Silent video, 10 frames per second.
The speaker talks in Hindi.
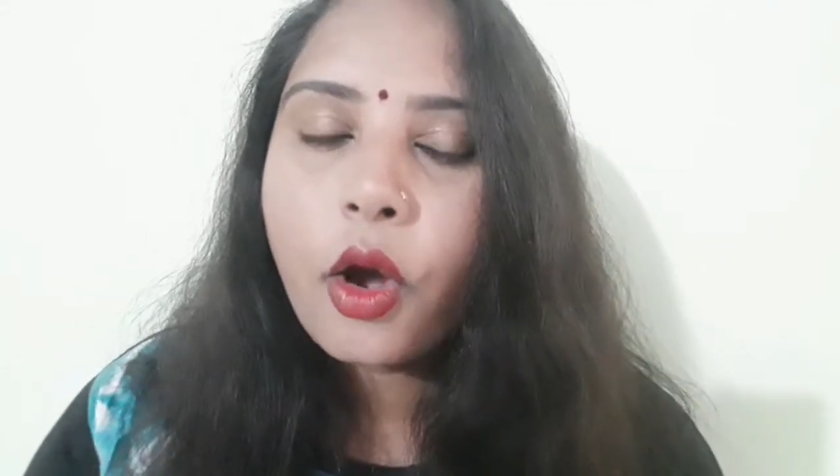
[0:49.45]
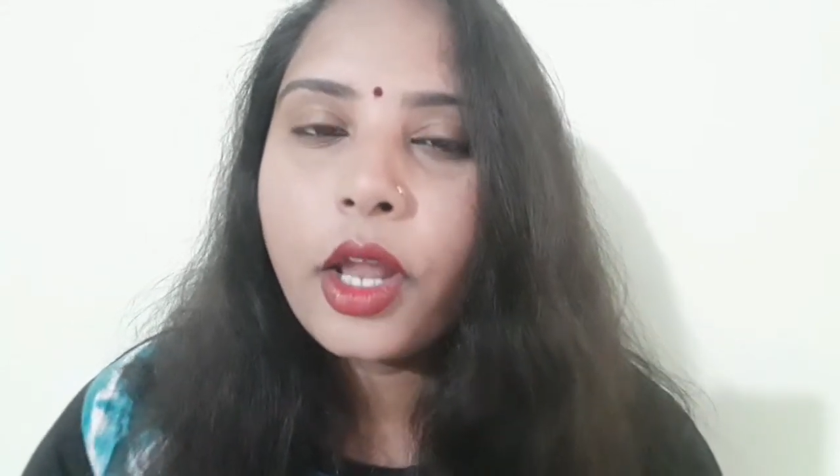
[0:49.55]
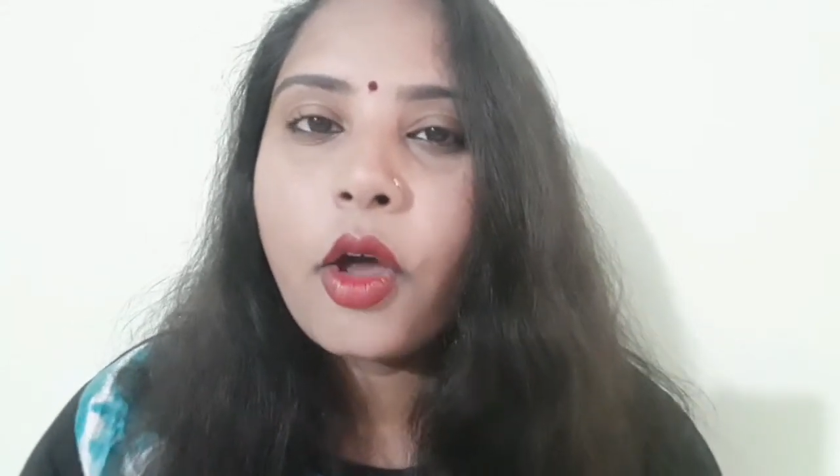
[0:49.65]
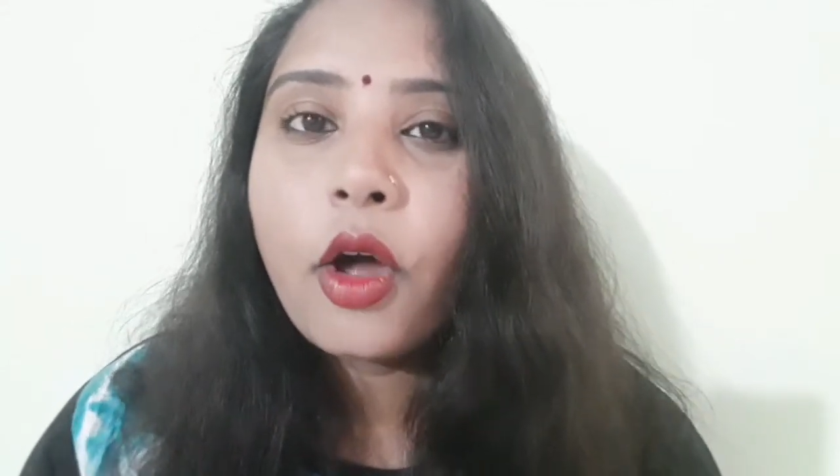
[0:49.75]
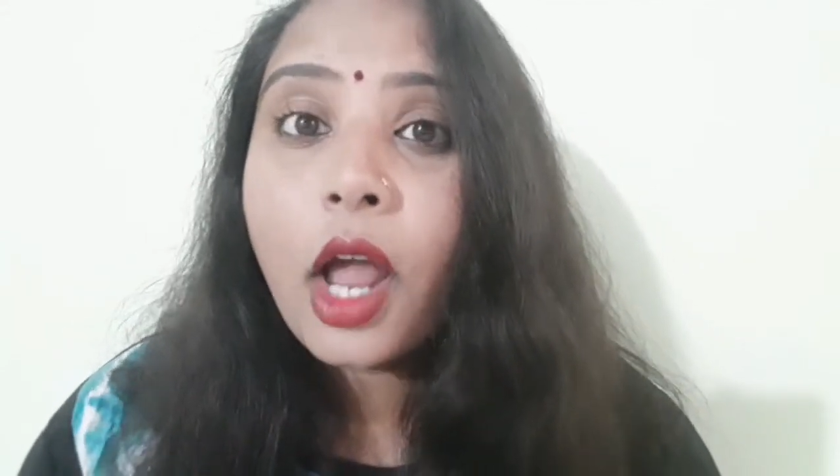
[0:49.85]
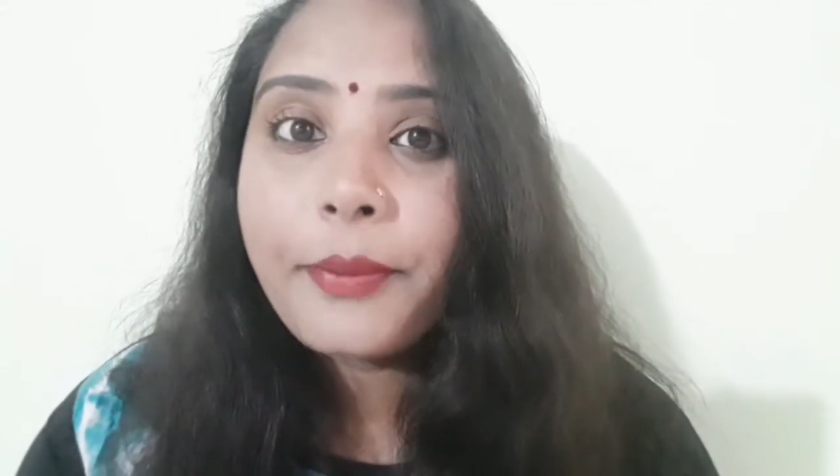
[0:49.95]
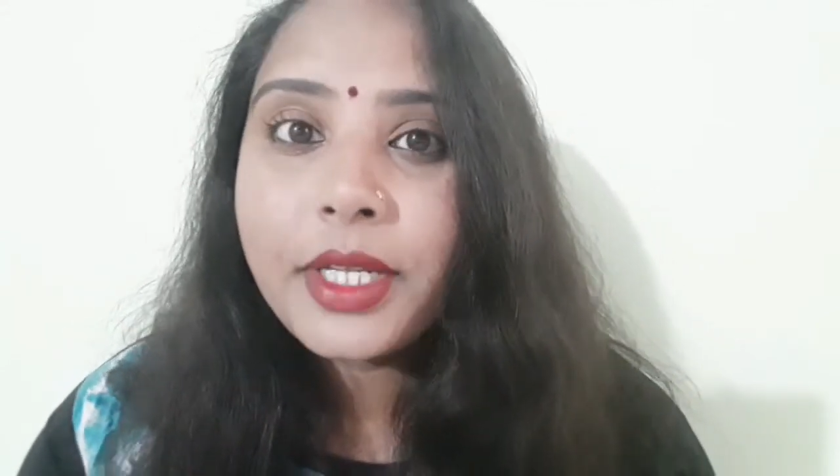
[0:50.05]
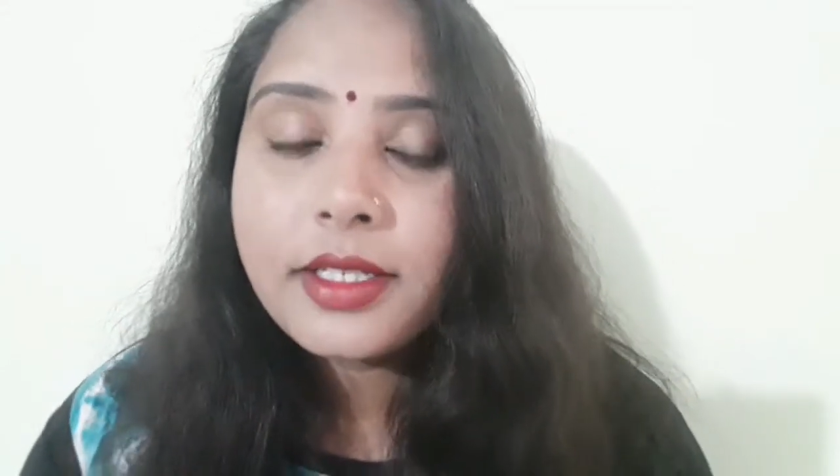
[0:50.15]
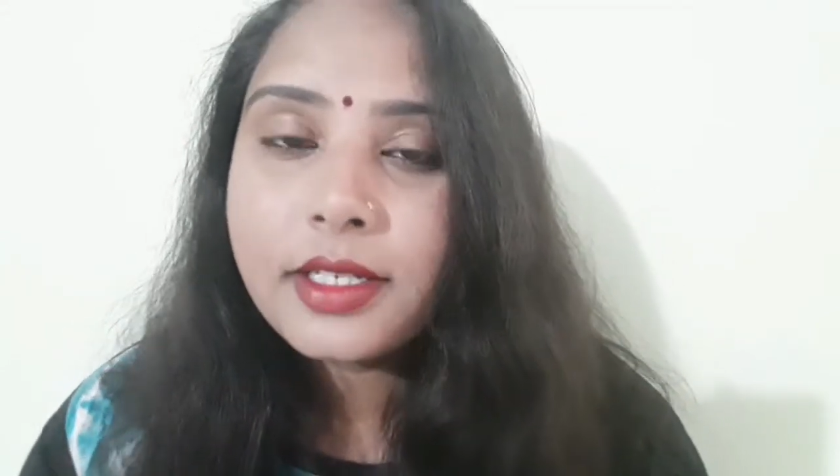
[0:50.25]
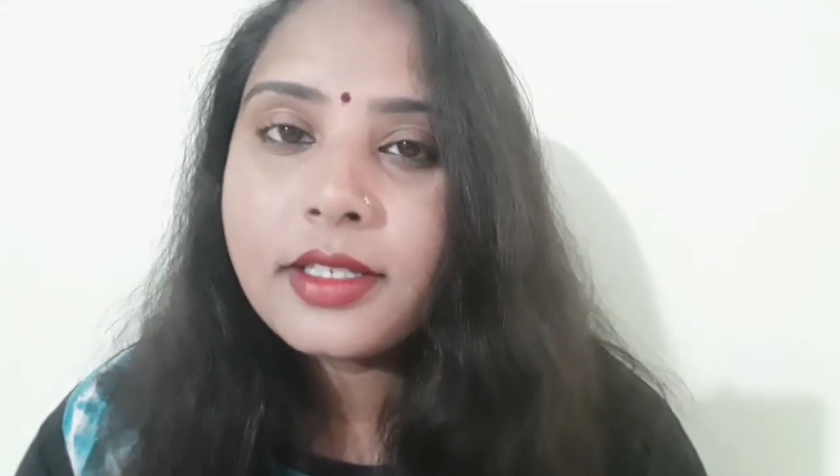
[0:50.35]
ऑयल और
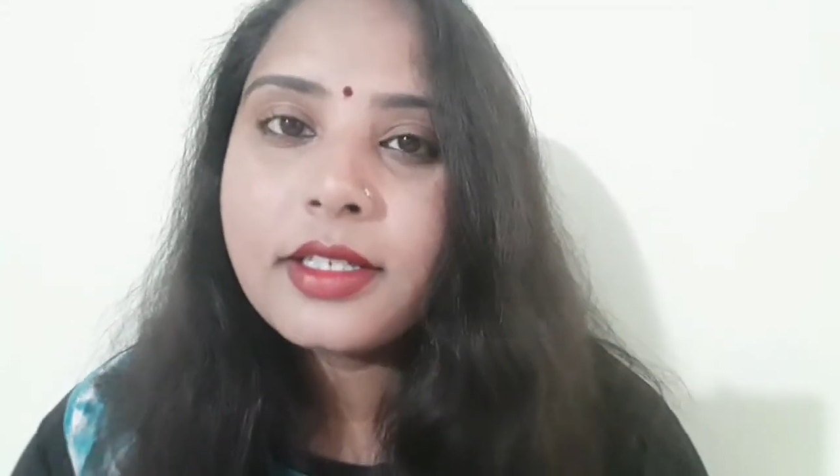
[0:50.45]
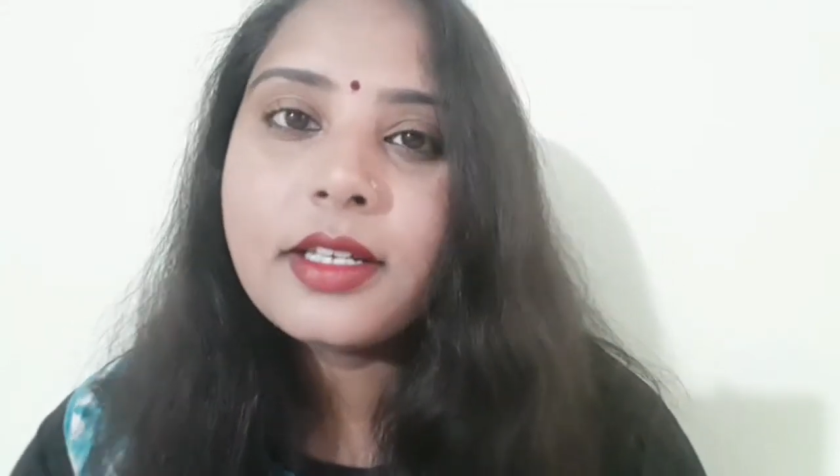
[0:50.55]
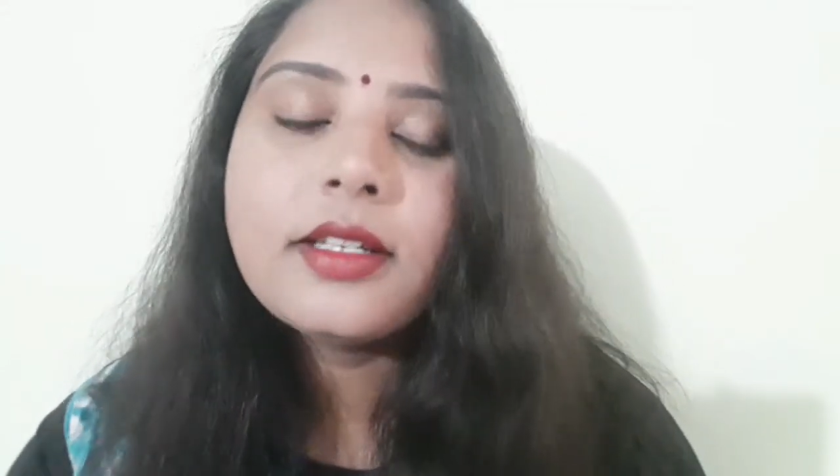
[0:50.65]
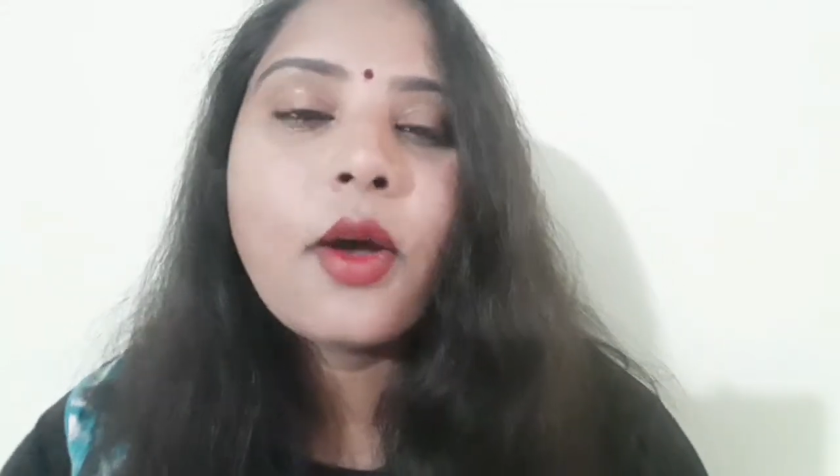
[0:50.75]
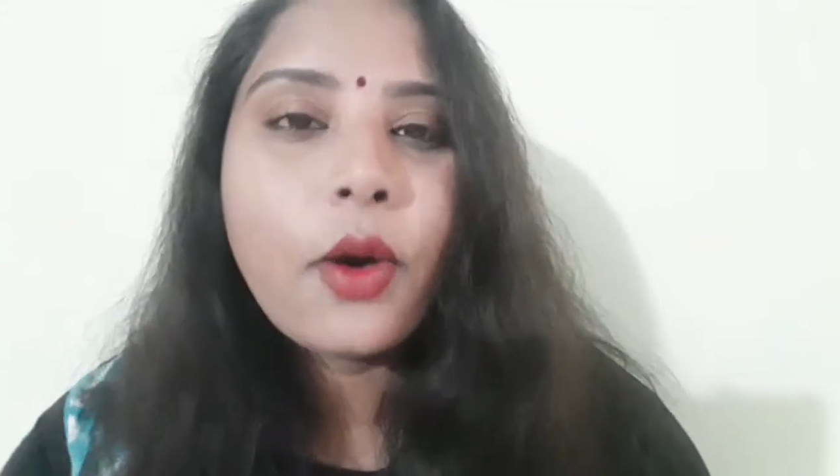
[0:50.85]
आपने जिंजर